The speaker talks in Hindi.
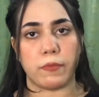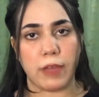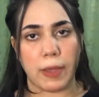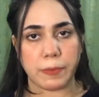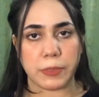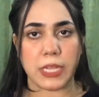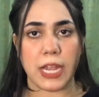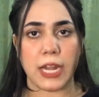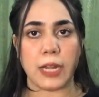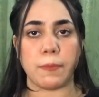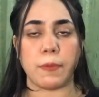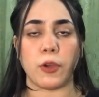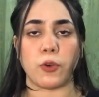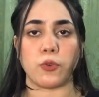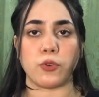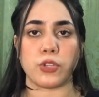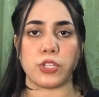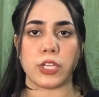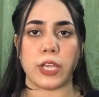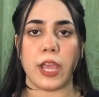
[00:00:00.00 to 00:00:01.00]
वेबसाइट पे
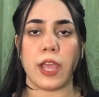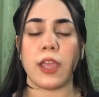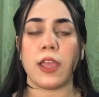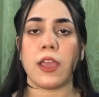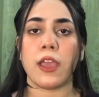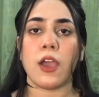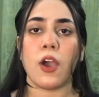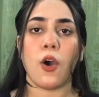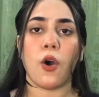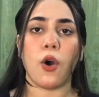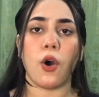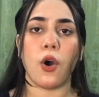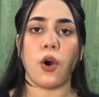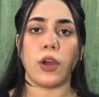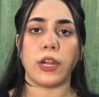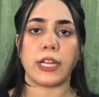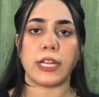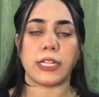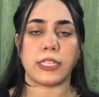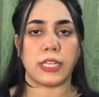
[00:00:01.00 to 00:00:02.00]
कुछ है
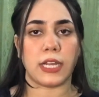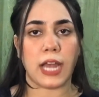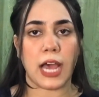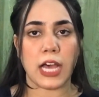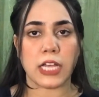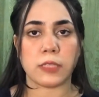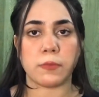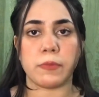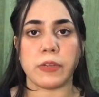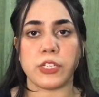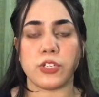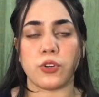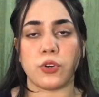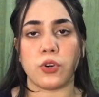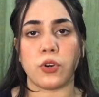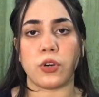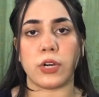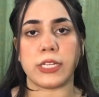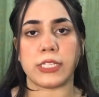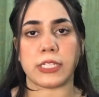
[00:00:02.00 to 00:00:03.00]
और दराज पे जो
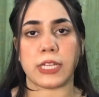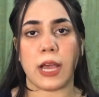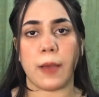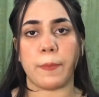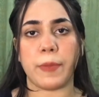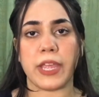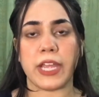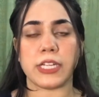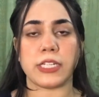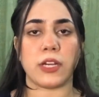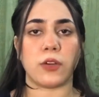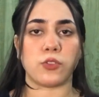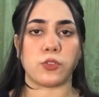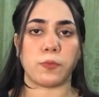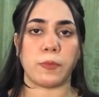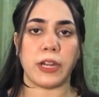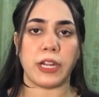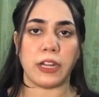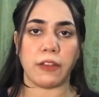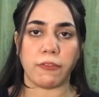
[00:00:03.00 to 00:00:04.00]
इसका पेज है
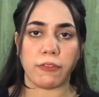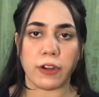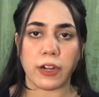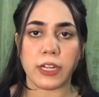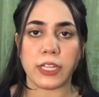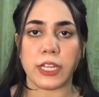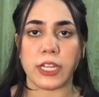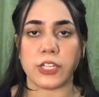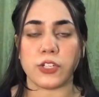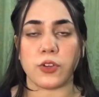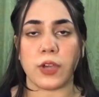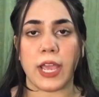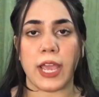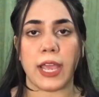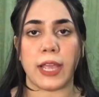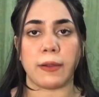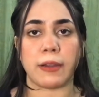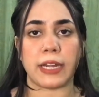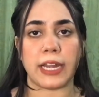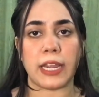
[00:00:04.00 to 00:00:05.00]
उसमें डिफरेंट ये जो
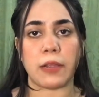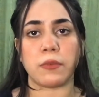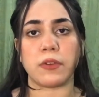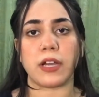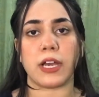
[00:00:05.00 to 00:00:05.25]
है क्लेम